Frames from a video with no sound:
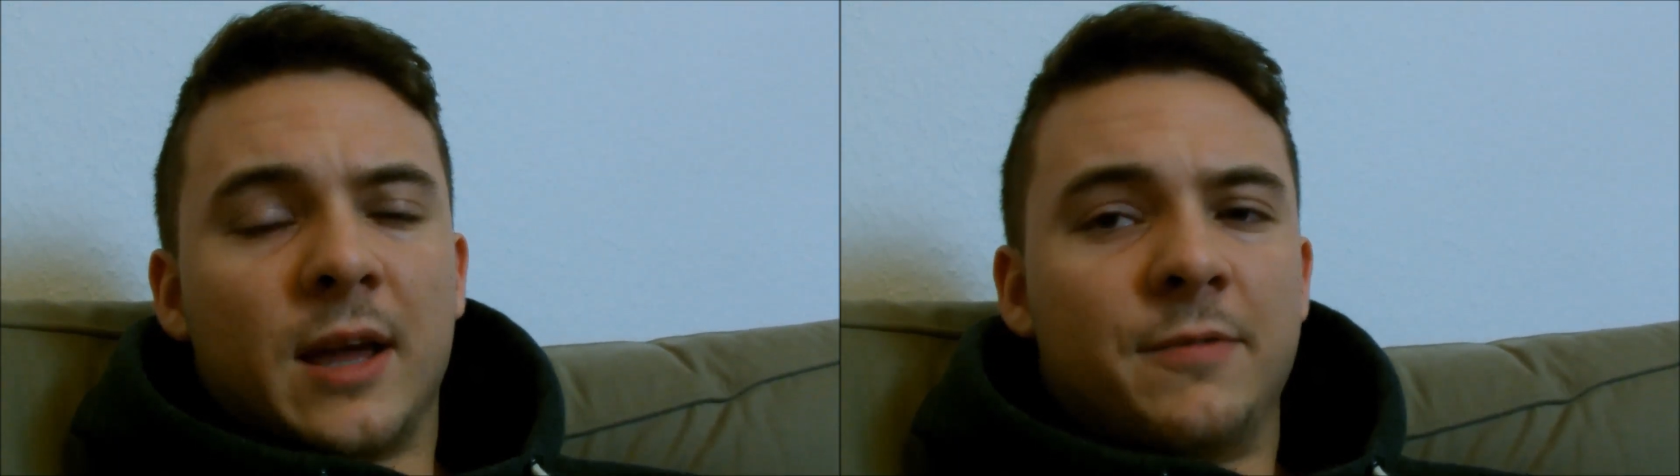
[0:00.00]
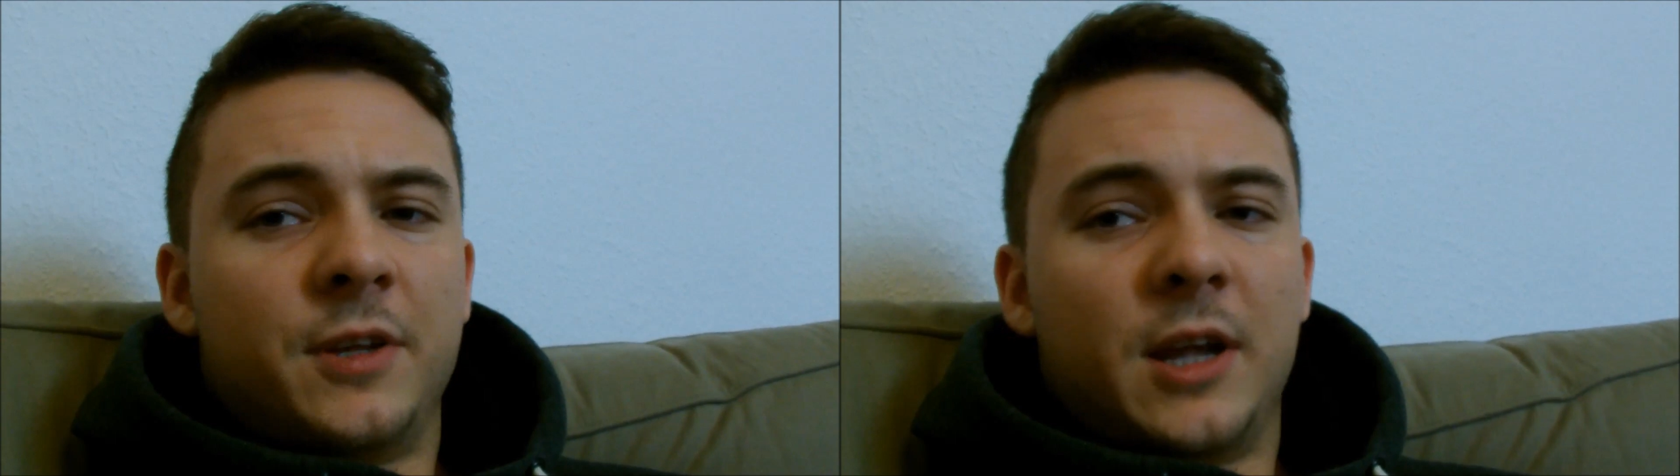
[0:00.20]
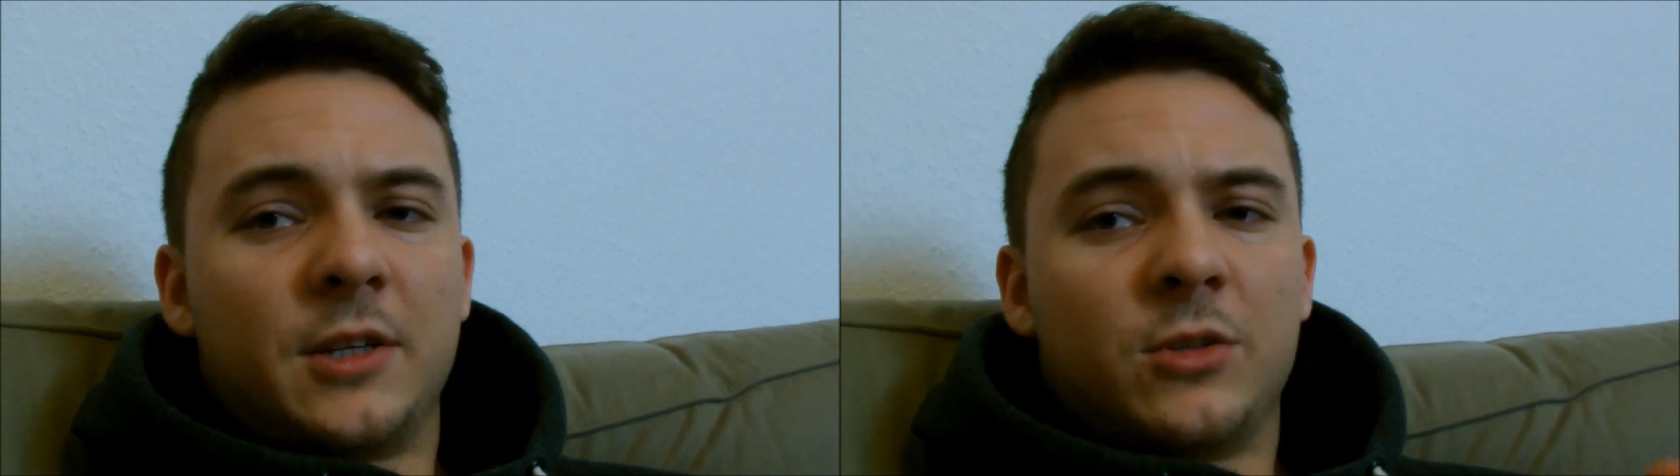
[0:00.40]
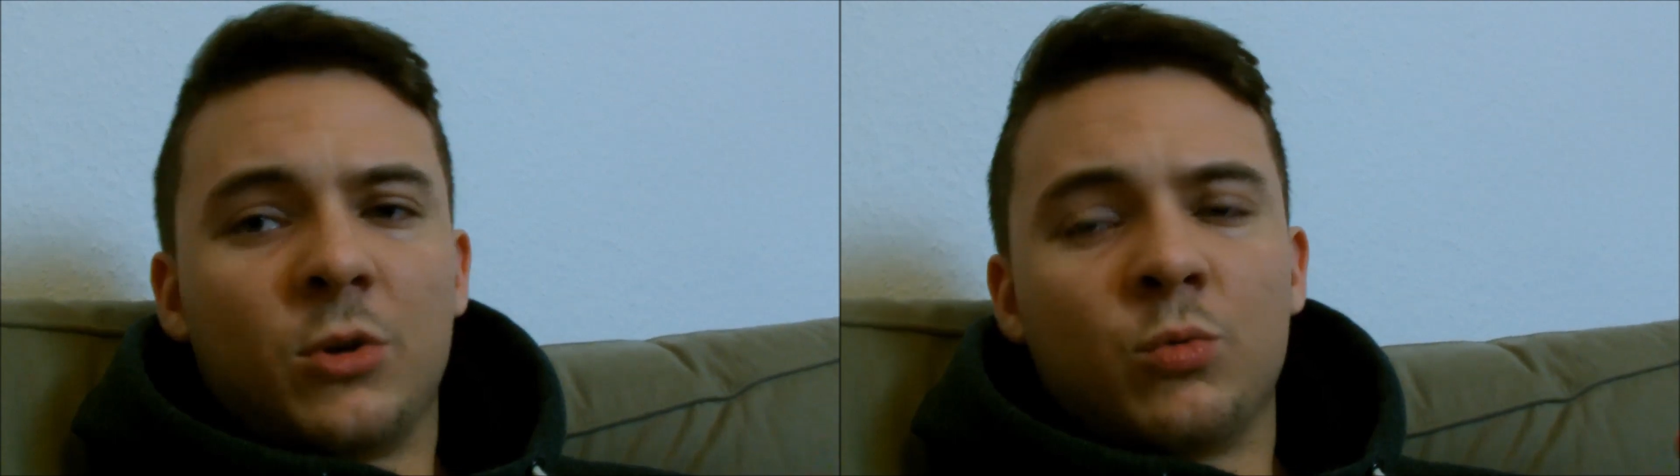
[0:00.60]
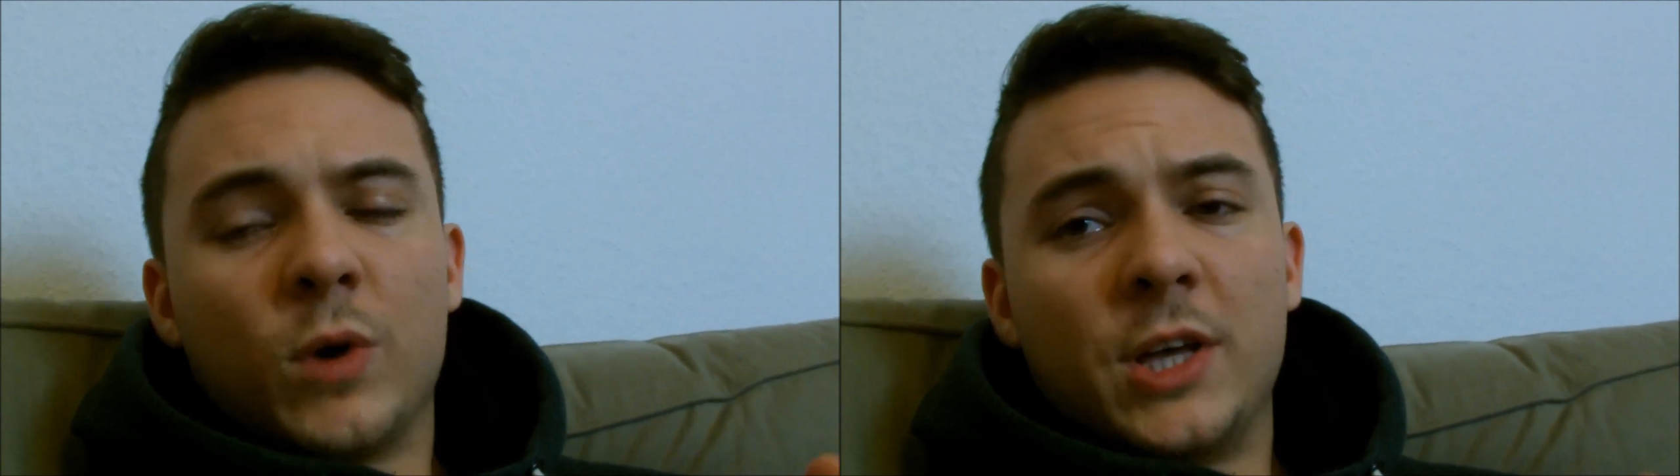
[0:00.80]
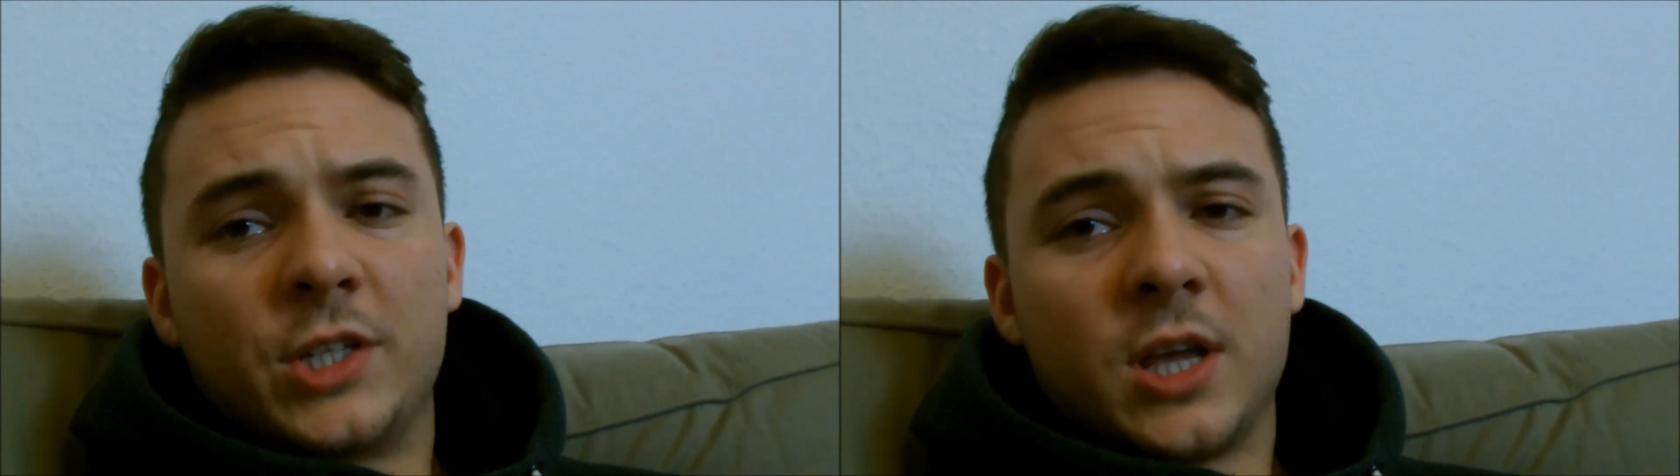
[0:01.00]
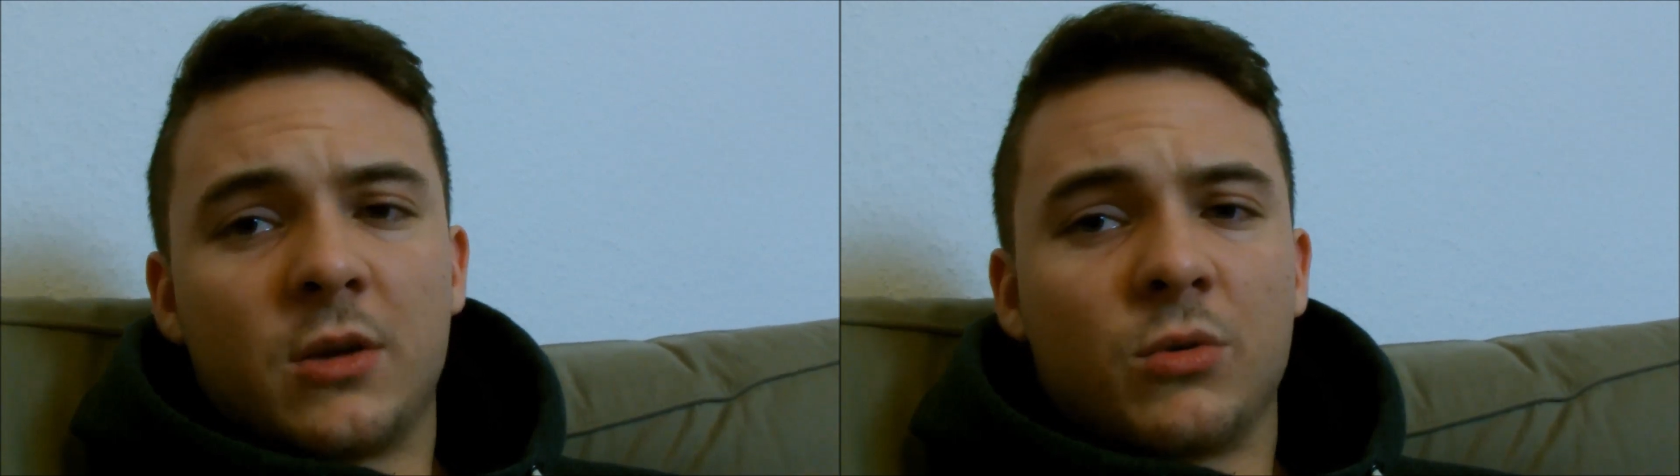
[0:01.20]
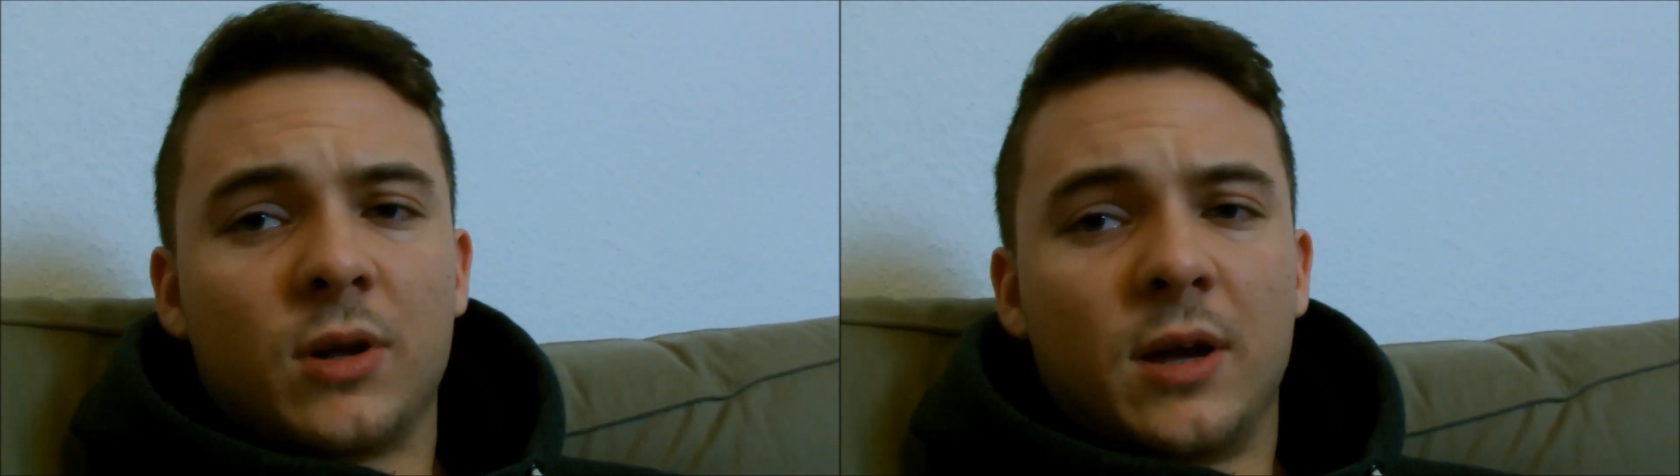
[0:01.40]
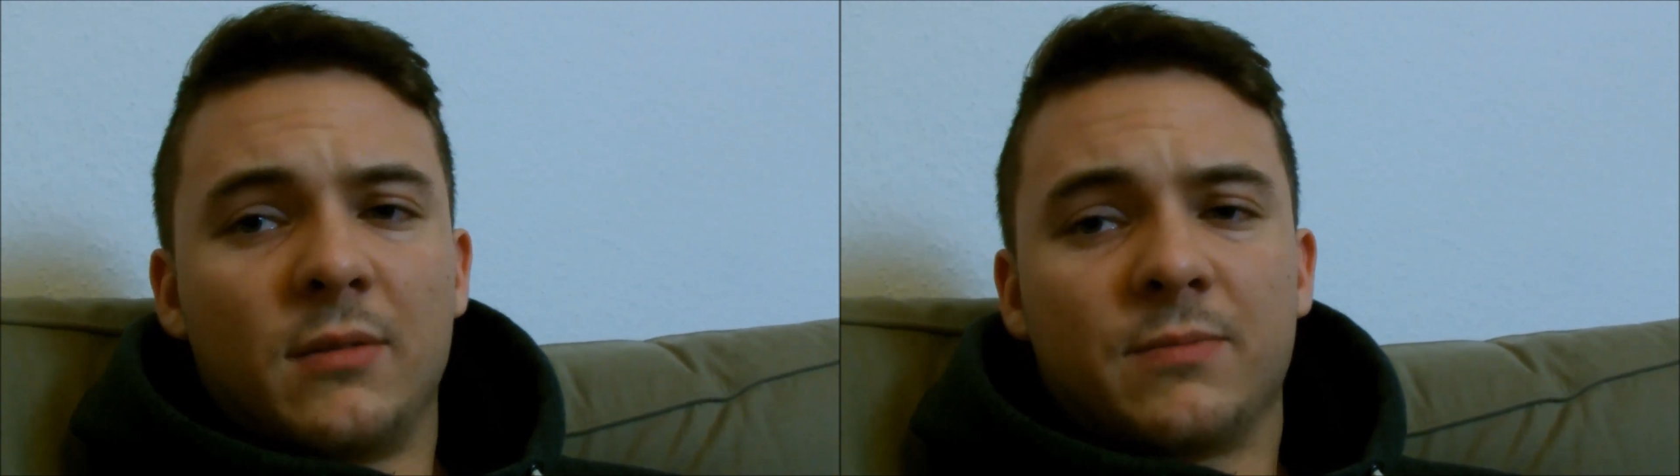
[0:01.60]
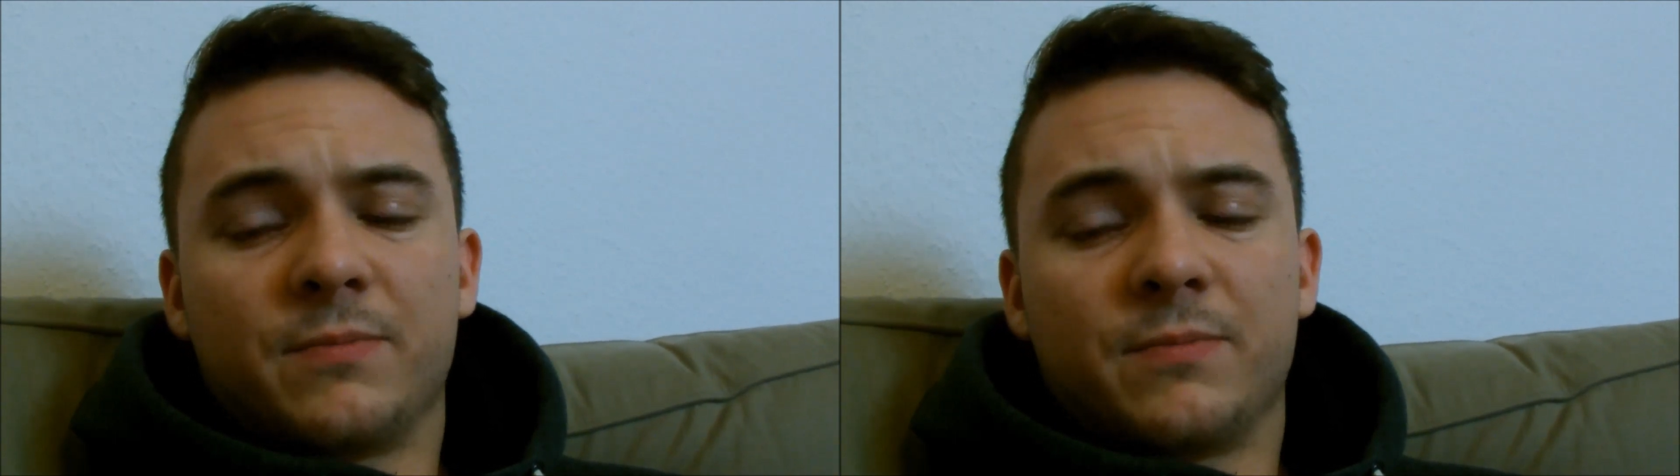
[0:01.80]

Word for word: dann vielleicht noch ein Whey-Shake oder